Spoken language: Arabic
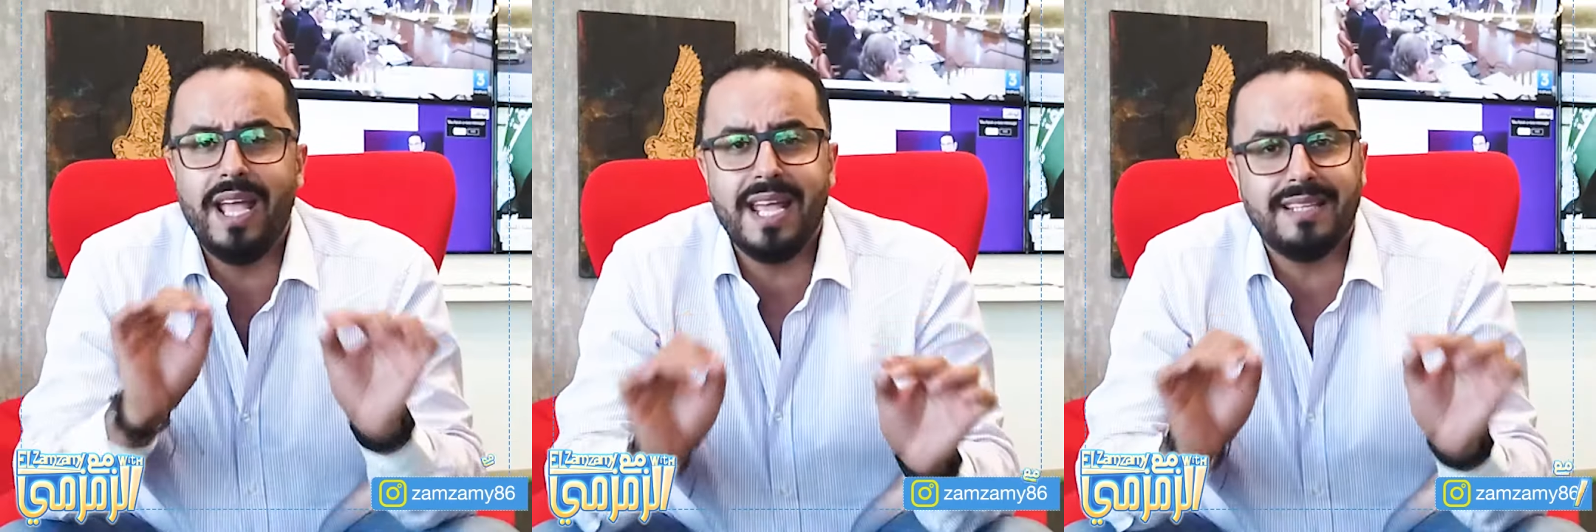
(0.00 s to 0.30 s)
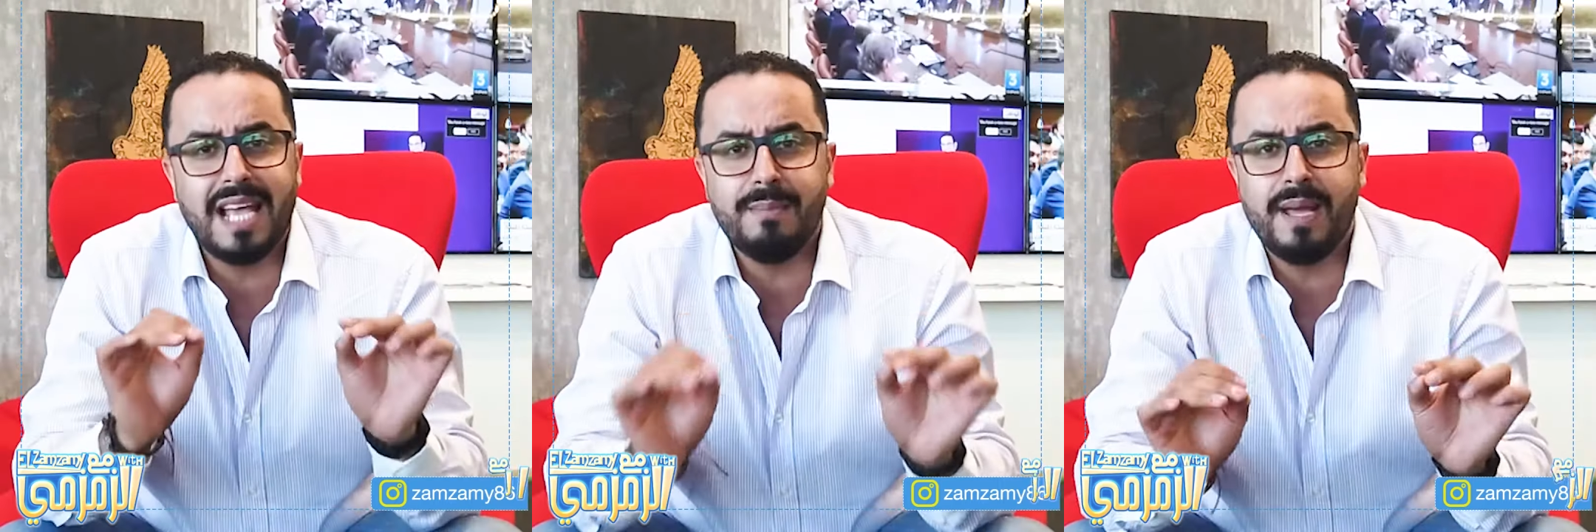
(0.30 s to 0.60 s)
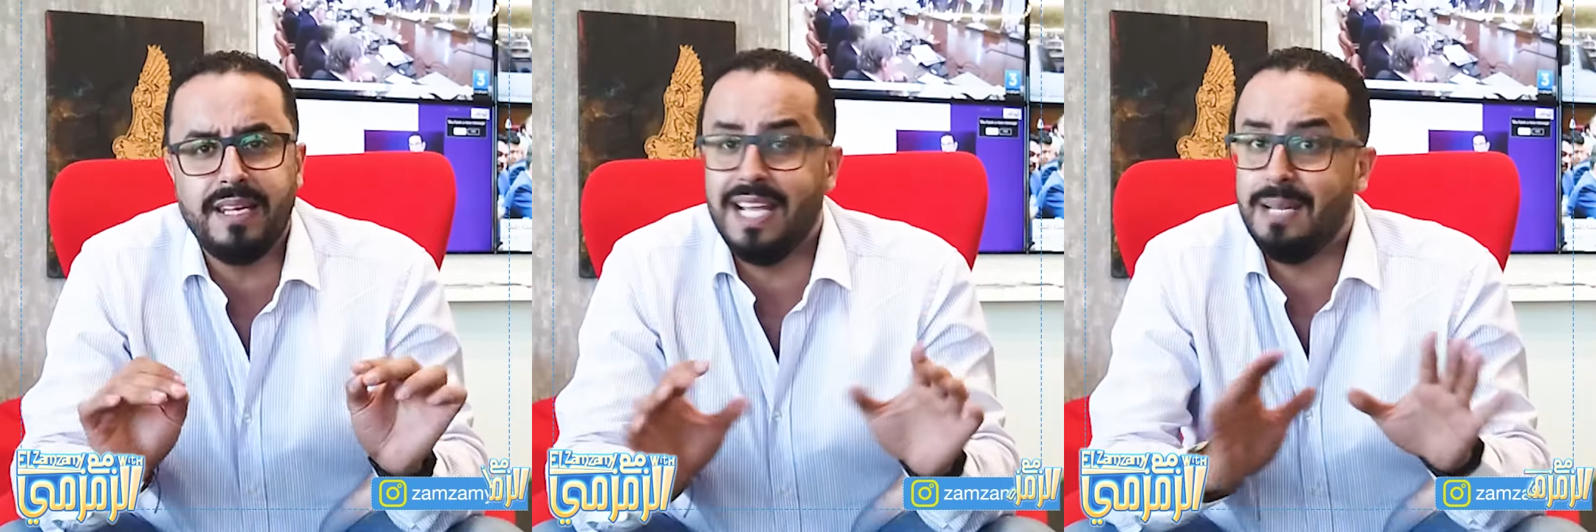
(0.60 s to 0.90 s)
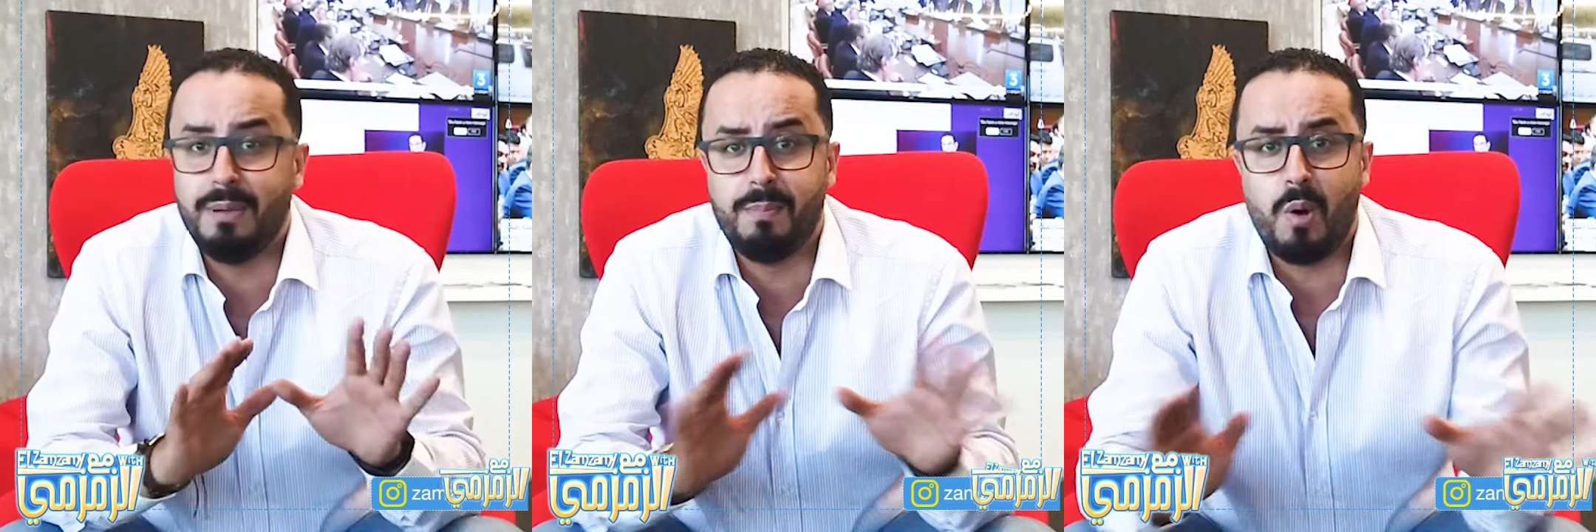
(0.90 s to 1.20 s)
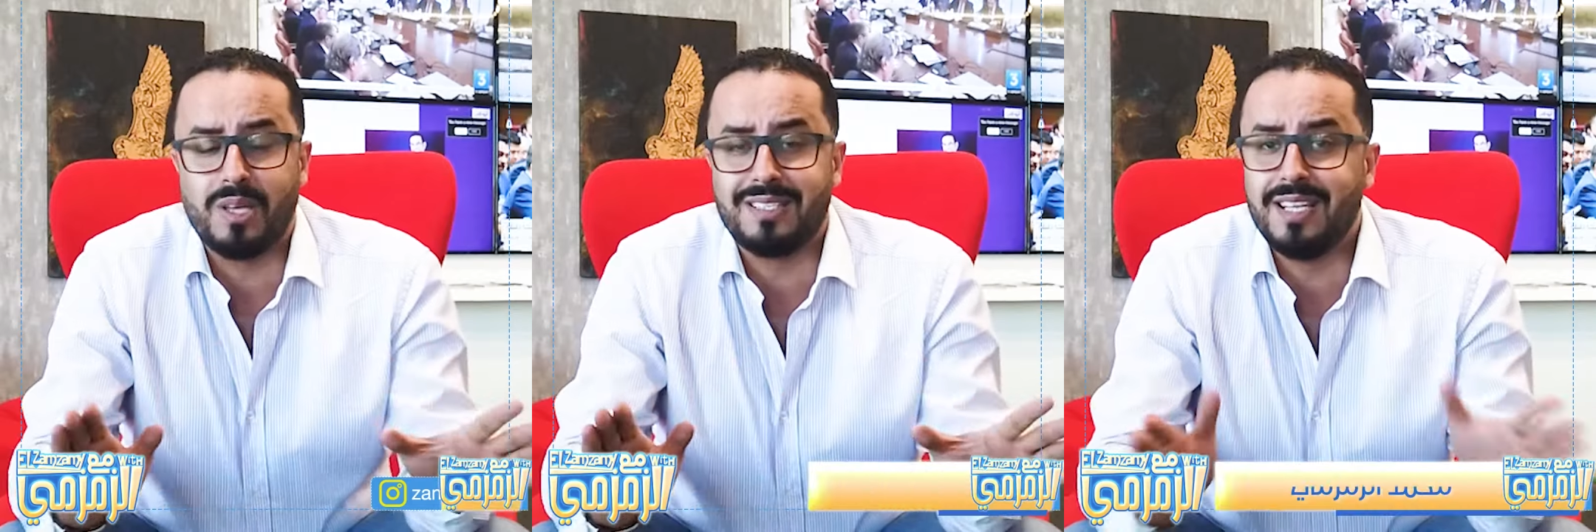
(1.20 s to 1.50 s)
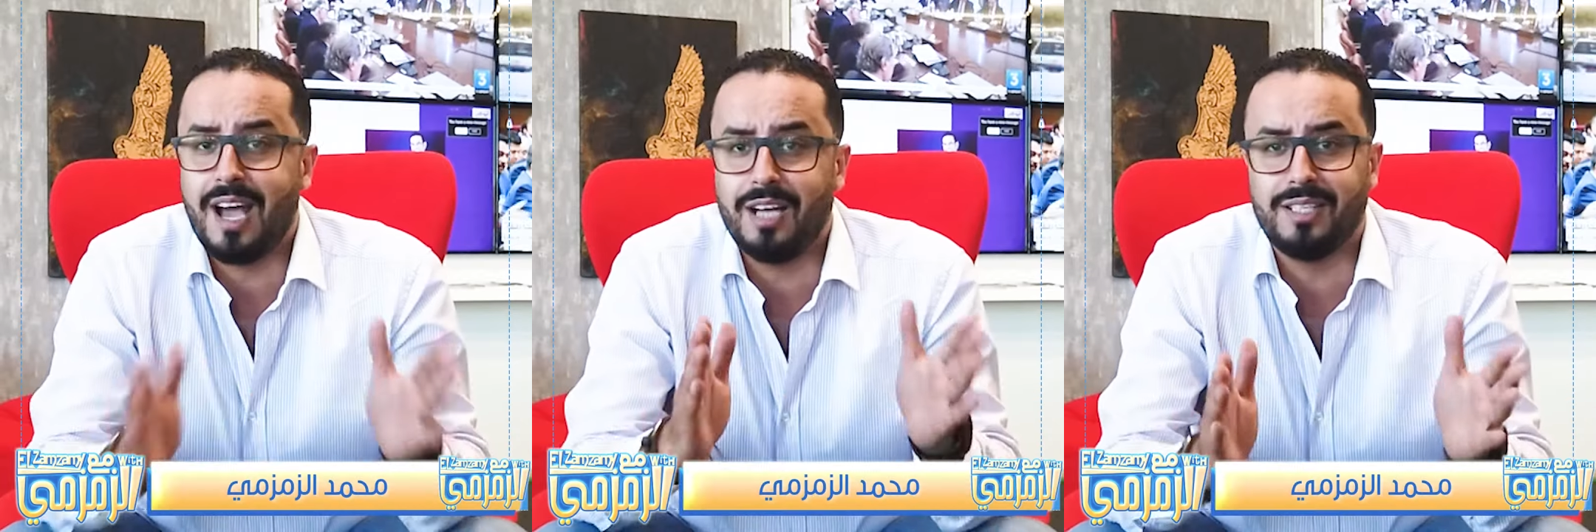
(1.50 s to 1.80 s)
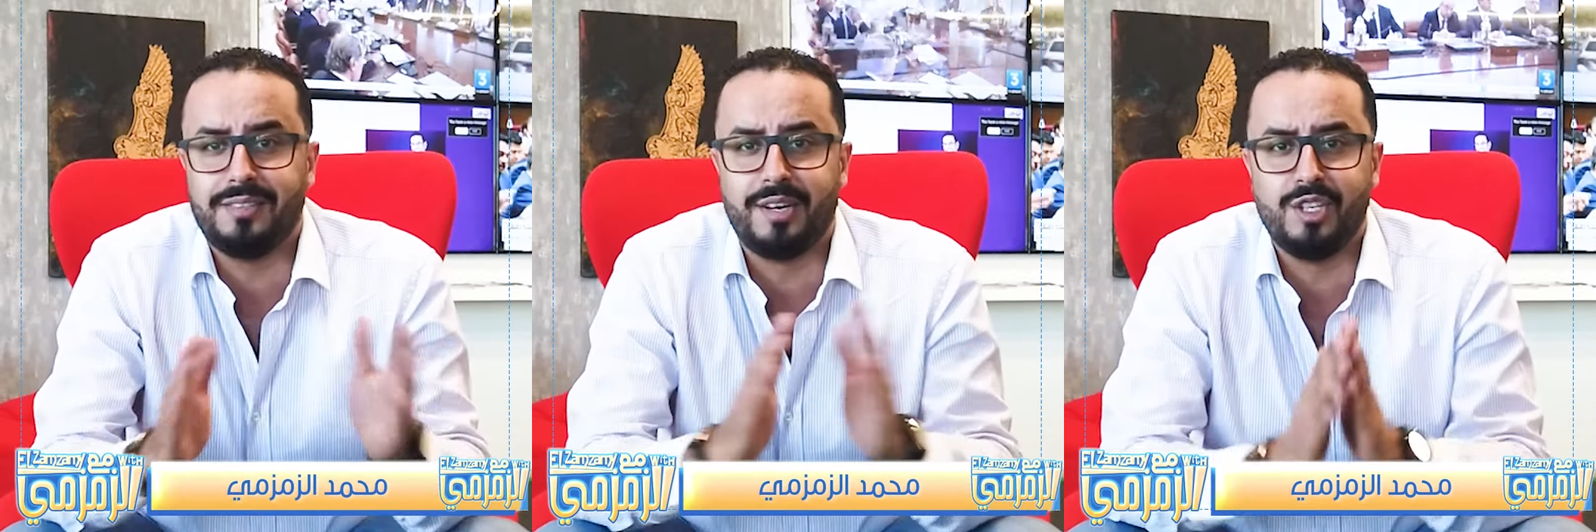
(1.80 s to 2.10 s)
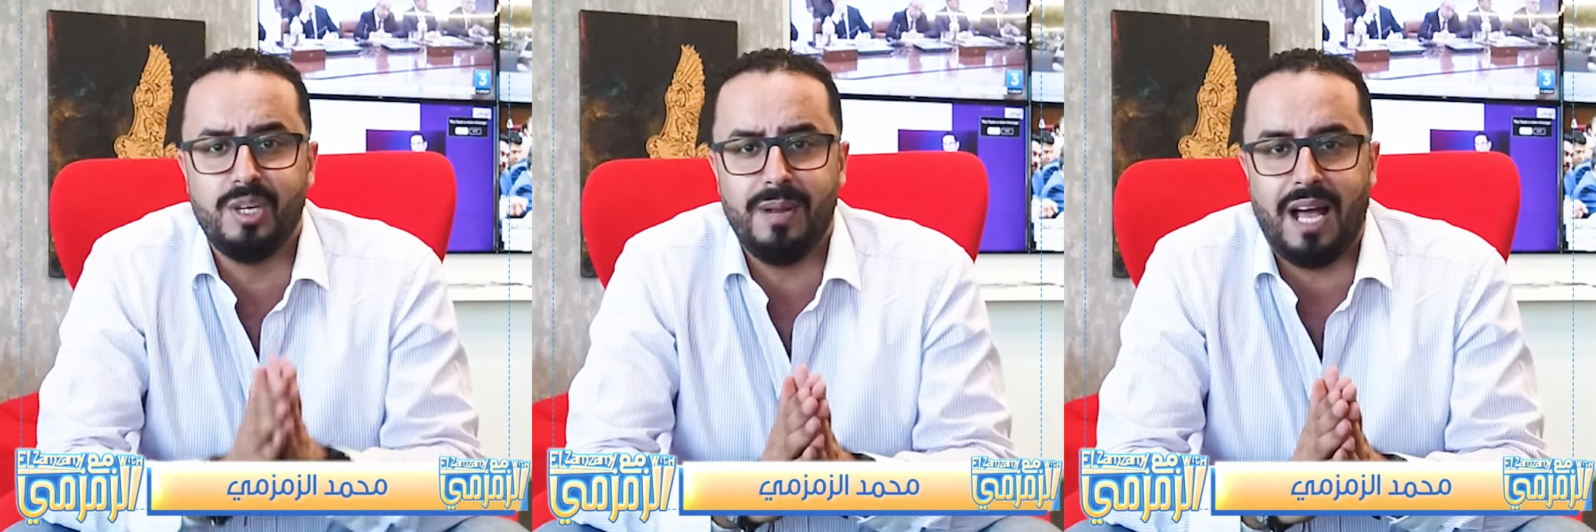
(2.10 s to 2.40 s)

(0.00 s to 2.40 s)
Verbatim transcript: وهي دايما اللي بتبوظ لنا خطط الرجيم